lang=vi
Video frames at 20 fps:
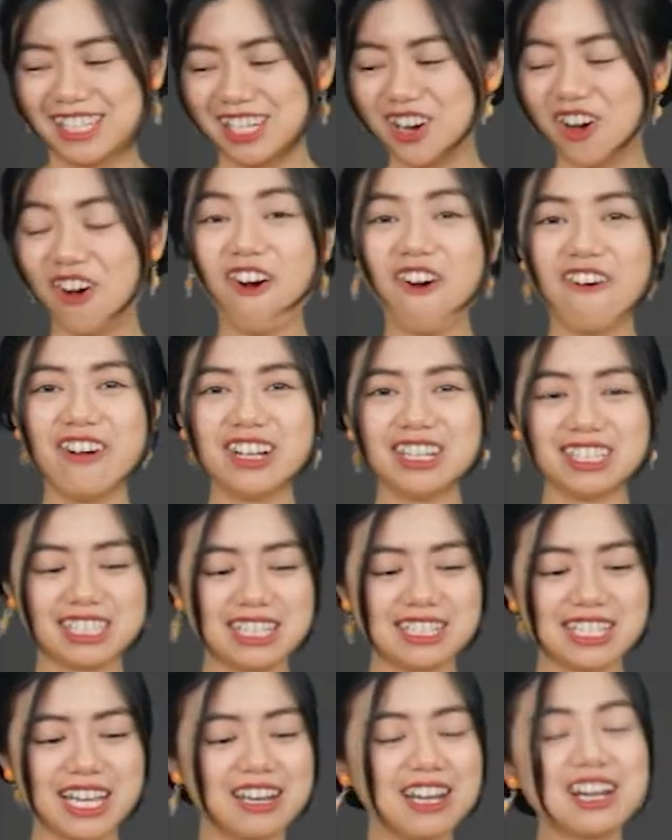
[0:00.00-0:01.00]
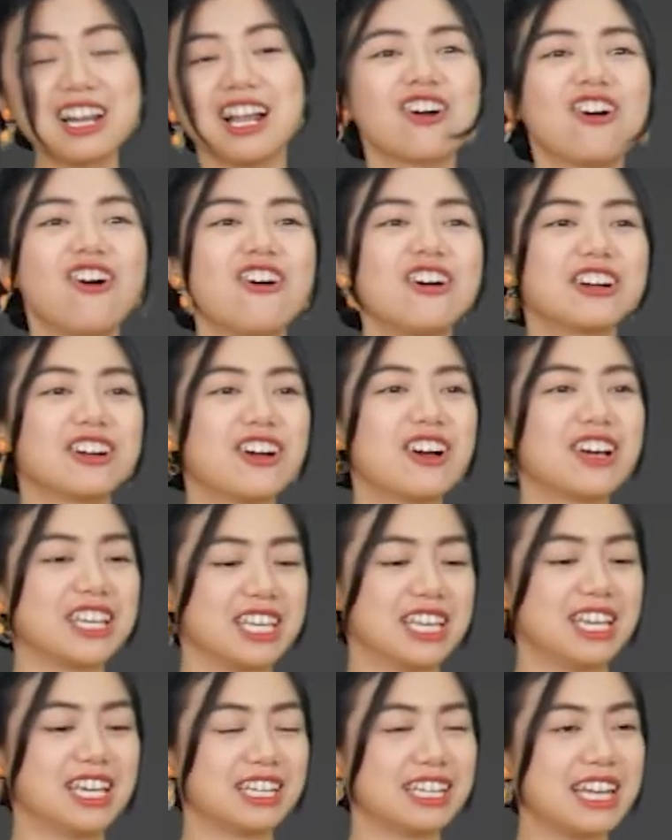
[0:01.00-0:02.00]
khô người ta thấy rất là khô rồi
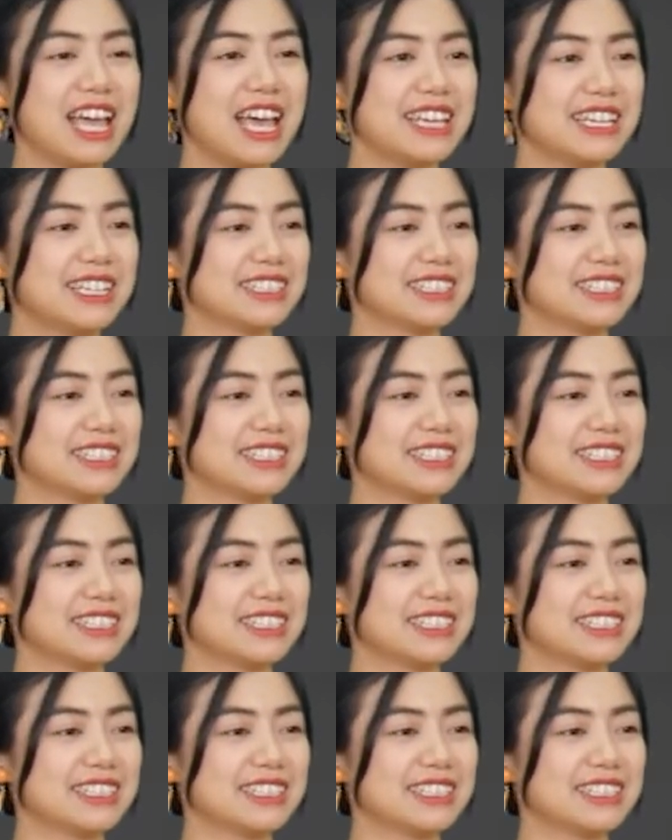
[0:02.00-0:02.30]
đây